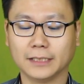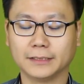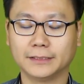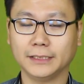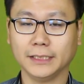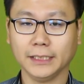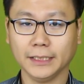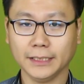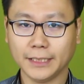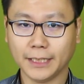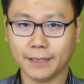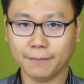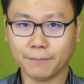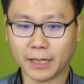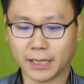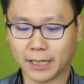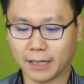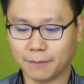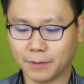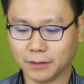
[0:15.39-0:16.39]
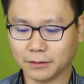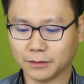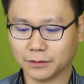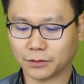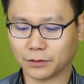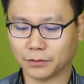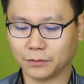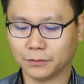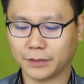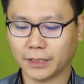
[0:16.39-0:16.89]
今天马来报的
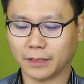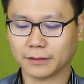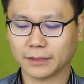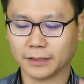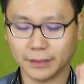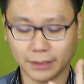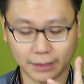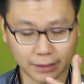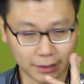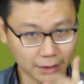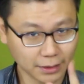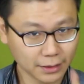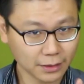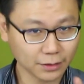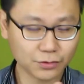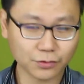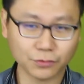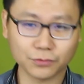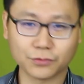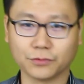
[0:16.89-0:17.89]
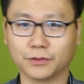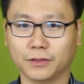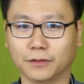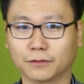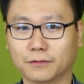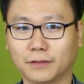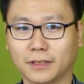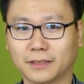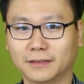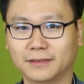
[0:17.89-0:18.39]
头条跟一个州属有
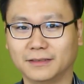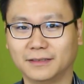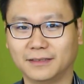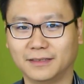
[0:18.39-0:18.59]
关，